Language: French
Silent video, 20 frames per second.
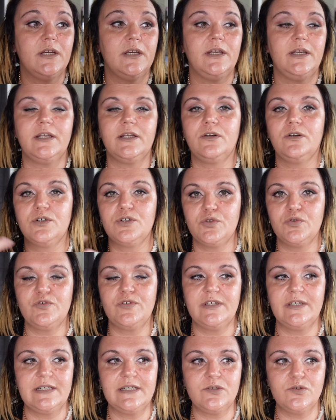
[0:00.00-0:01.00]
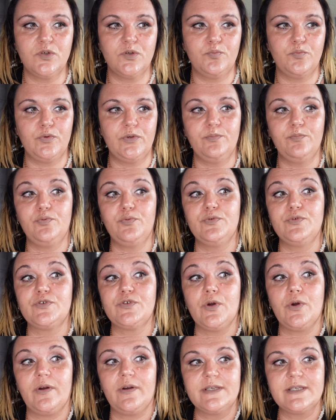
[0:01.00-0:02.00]
et que j'utilise depuis
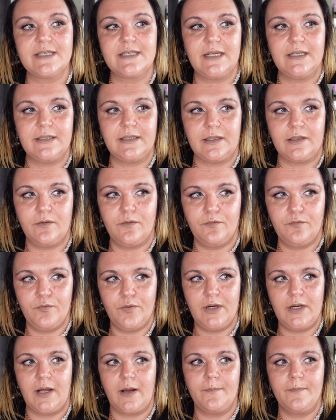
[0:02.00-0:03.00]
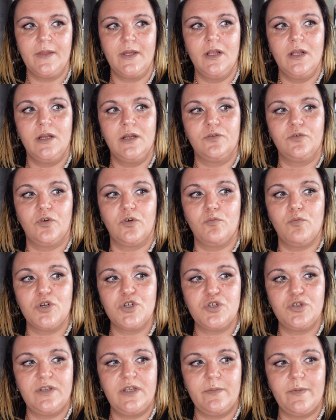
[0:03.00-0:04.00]
plusieurs années. Voilà. Donc moi
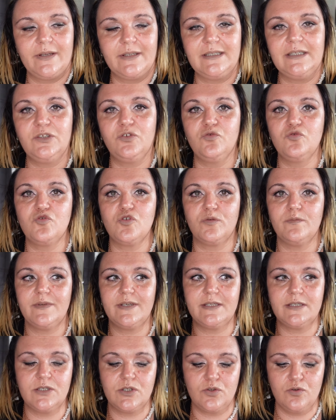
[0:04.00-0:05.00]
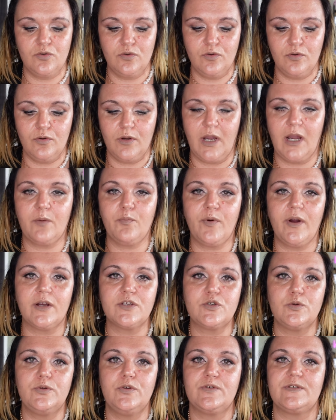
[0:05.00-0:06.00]
je démaquille toujours mes yeux, à part
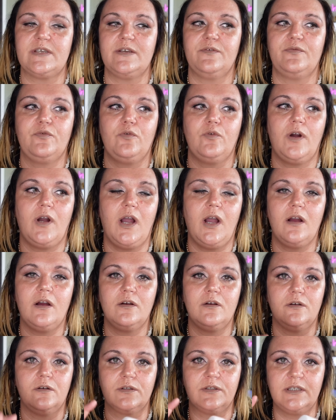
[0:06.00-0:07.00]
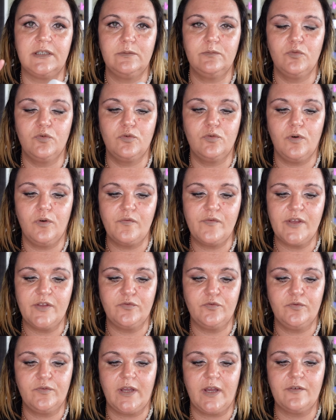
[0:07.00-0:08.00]
celui de Sephora euh, qui me convient
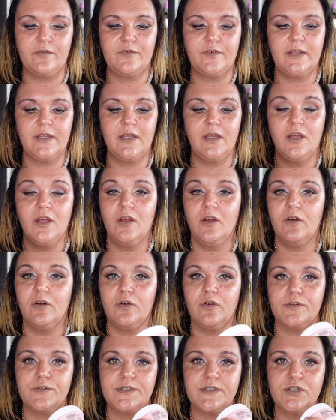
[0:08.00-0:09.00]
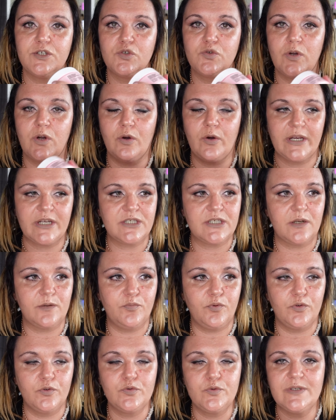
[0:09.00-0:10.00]
tout à fait. Euh, si je dois racheter un
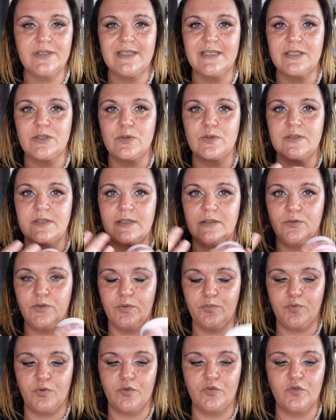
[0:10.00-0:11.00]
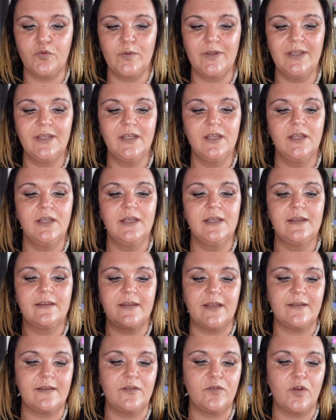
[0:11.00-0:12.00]
produit, c'est ce style de produit.
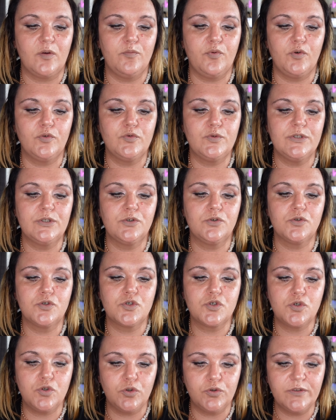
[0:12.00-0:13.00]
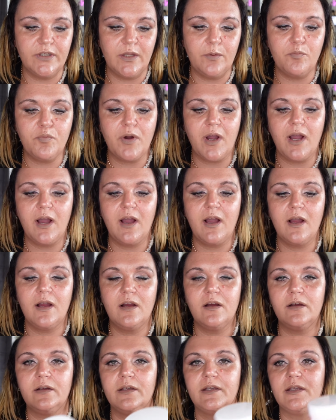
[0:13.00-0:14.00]
Ça c'est un produit que je connais
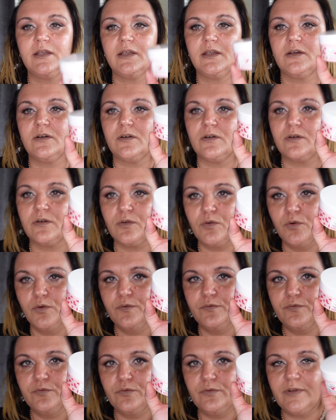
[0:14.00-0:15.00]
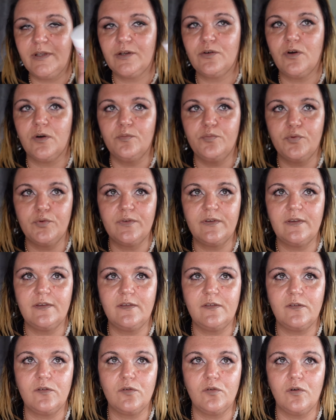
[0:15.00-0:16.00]
pas et au vu des
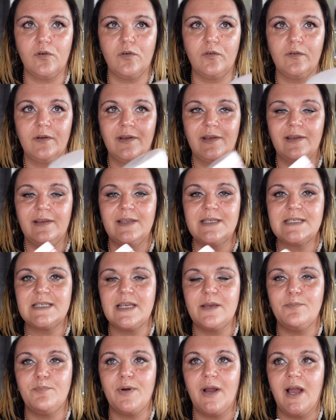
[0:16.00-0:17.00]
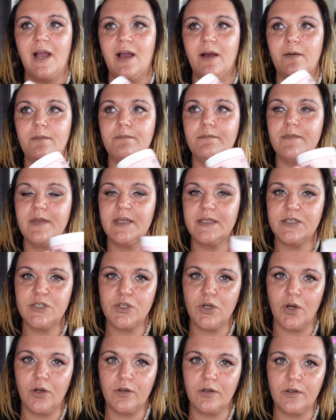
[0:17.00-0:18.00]
compositions, c'est pas
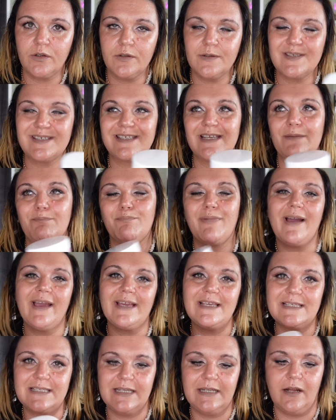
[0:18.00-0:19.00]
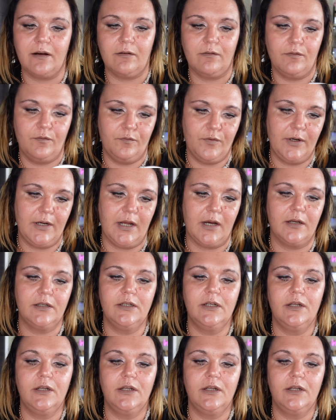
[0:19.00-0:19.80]
médiocre, c'est pas excellent. Voilà.